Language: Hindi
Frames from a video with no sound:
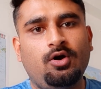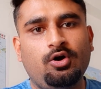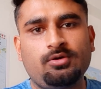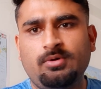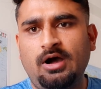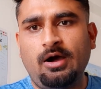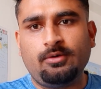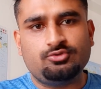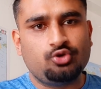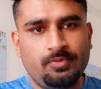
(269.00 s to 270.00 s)
और
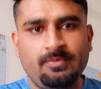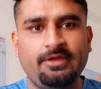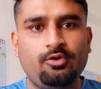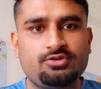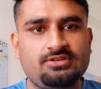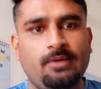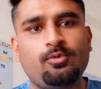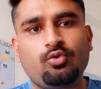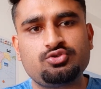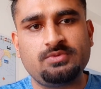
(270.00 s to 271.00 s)
जो भी मेरी ओर से
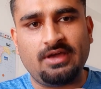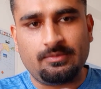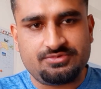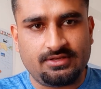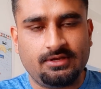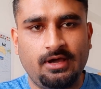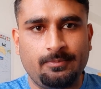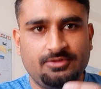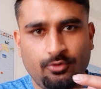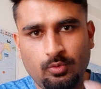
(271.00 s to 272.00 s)
आपको कुछ भी हेल्प चाहिए
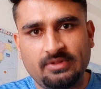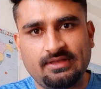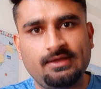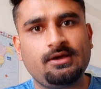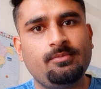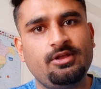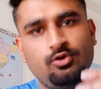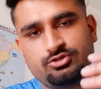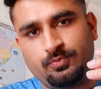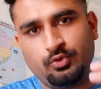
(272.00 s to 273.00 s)
आप ज़रूर बताइएगा मेरी
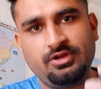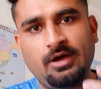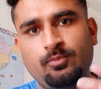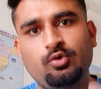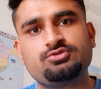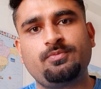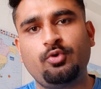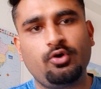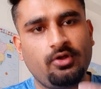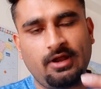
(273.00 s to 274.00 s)
ओर से पूरी आपको
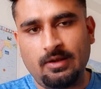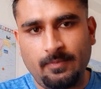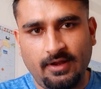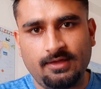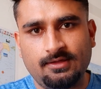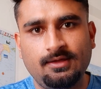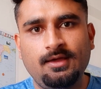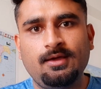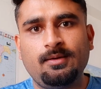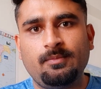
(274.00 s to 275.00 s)
सपोर्ट और हेल्प रहेगी
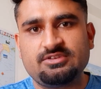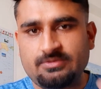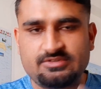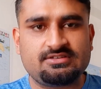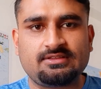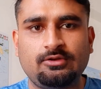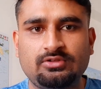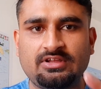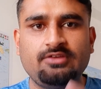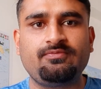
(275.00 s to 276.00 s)
मैं समझ सकता हूँ
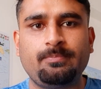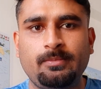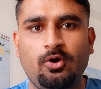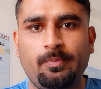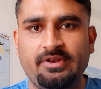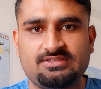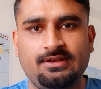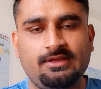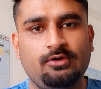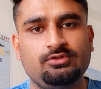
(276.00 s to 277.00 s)
तकलीफ और
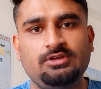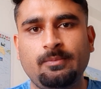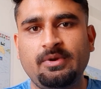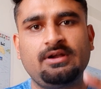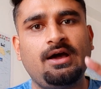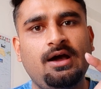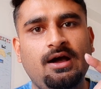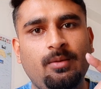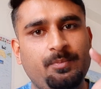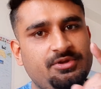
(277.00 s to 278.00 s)
परेशानी क्या होती है बट
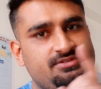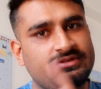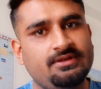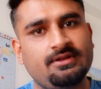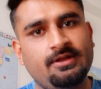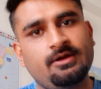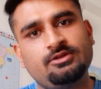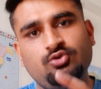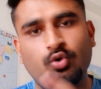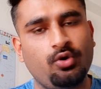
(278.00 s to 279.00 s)
अब पीछे देखने
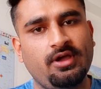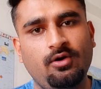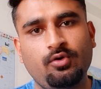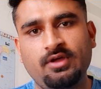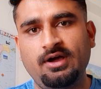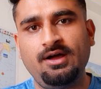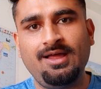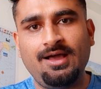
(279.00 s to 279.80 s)
का जो हो गया हो गया